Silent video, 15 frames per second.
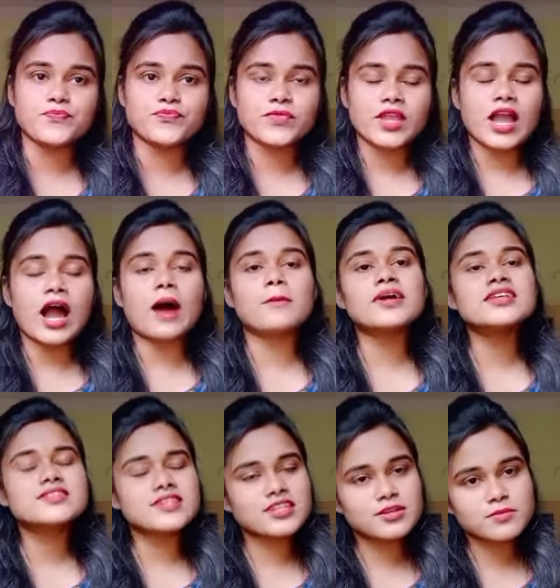हमारे
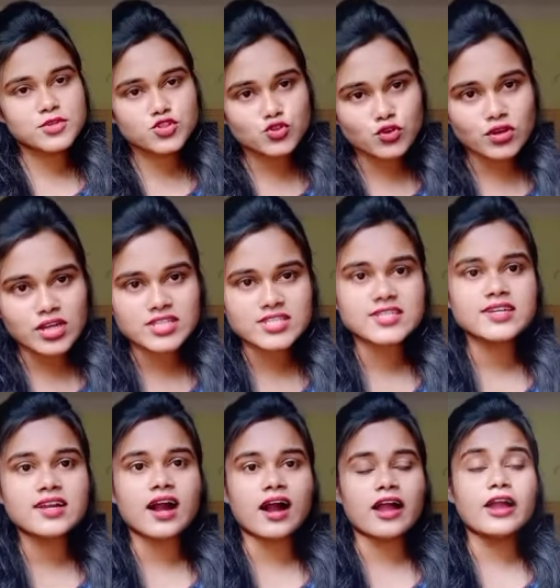शरीर में जो कसिका
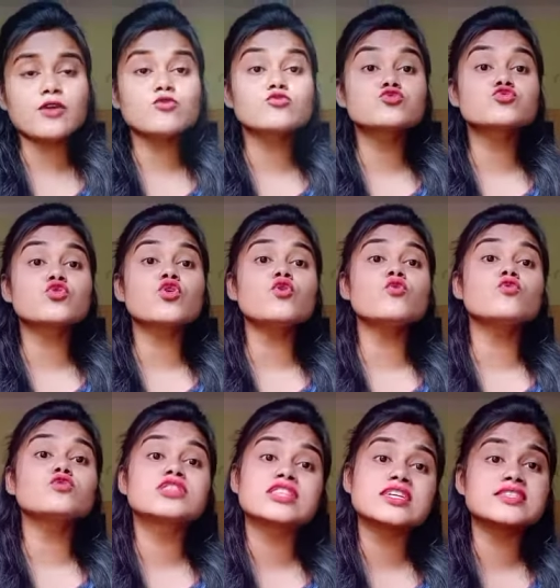है उसको
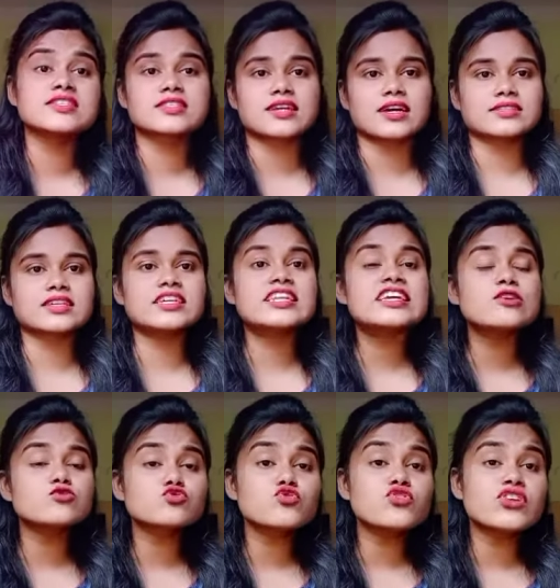उत्तेजित करता है यानी कि
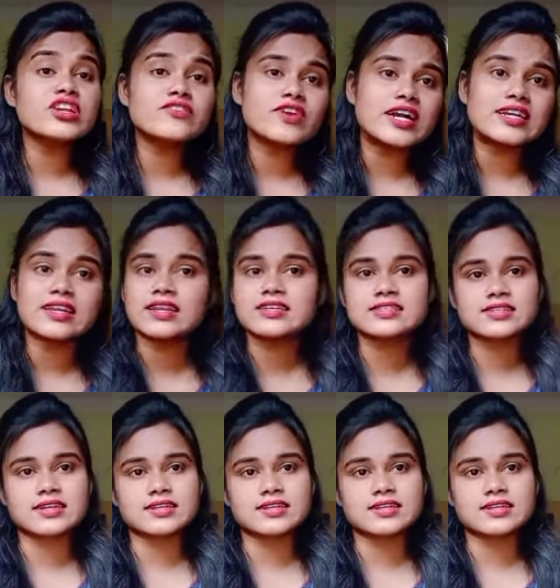उसको रिवाइटलाइज करता